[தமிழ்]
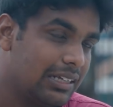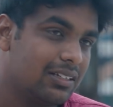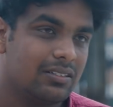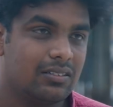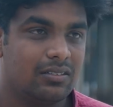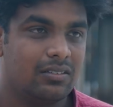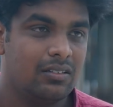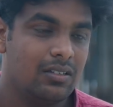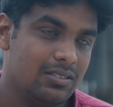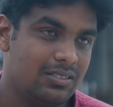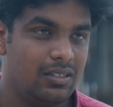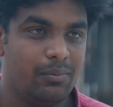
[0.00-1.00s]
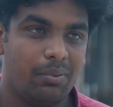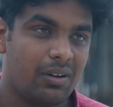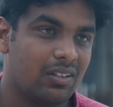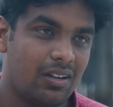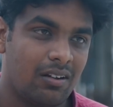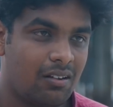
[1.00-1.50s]
அட சீப்பாக
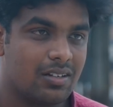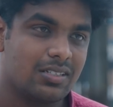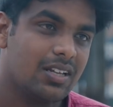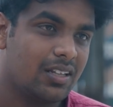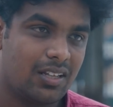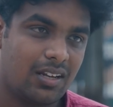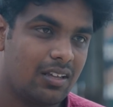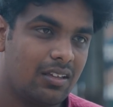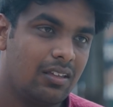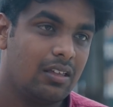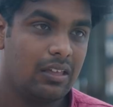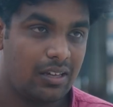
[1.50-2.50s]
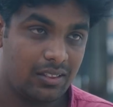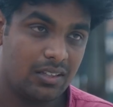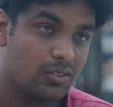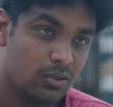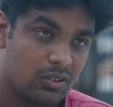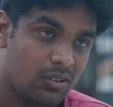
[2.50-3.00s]
இருந்தானா காஸ்ட்லியாக இருந்தானே எந்த
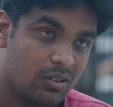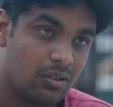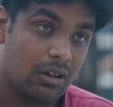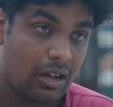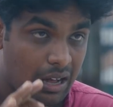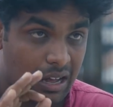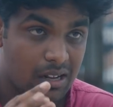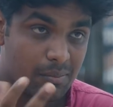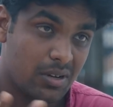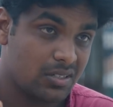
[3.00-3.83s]
துணியும் ஆறு